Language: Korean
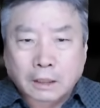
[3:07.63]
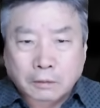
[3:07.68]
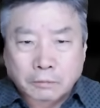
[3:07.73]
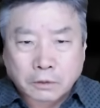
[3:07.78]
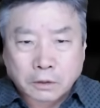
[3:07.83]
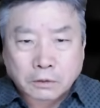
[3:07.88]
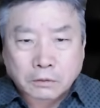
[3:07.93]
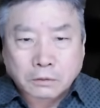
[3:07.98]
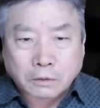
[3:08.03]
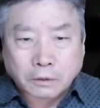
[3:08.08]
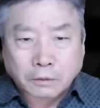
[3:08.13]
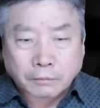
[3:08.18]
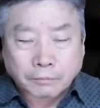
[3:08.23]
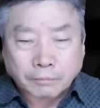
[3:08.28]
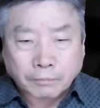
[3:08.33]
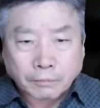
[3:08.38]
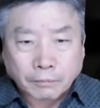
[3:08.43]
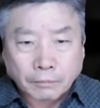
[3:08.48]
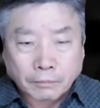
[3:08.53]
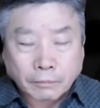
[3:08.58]
가버렸어요.
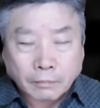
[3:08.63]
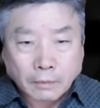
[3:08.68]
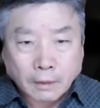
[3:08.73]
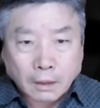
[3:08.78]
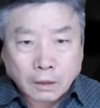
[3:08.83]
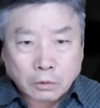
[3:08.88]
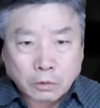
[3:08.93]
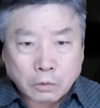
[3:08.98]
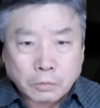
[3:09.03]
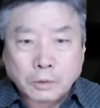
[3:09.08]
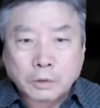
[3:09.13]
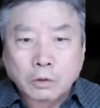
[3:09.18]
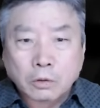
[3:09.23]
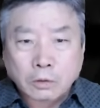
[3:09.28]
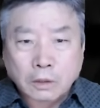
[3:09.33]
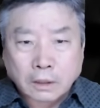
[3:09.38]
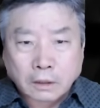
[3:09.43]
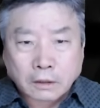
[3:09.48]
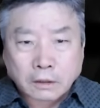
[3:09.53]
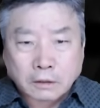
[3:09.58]

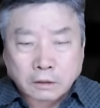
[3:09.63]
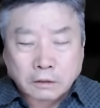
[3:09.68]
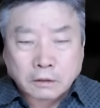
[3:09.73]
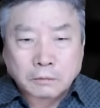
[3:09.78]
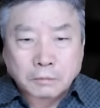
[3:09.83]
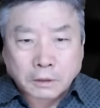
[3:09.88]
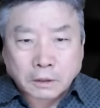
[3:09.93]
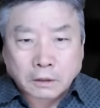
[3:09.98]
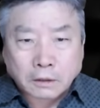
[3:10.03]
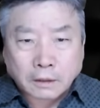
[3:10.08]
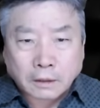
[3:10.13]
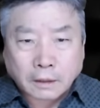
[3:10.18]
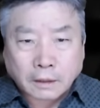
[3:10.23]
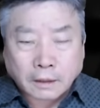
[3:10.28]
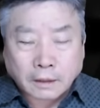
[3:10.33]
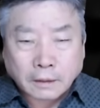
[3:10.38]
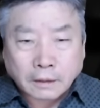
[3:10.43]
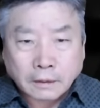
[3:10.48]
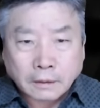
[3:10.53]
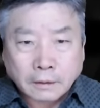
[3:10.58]
루비콘 강을 건너버린
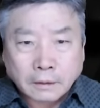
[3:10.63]
거야.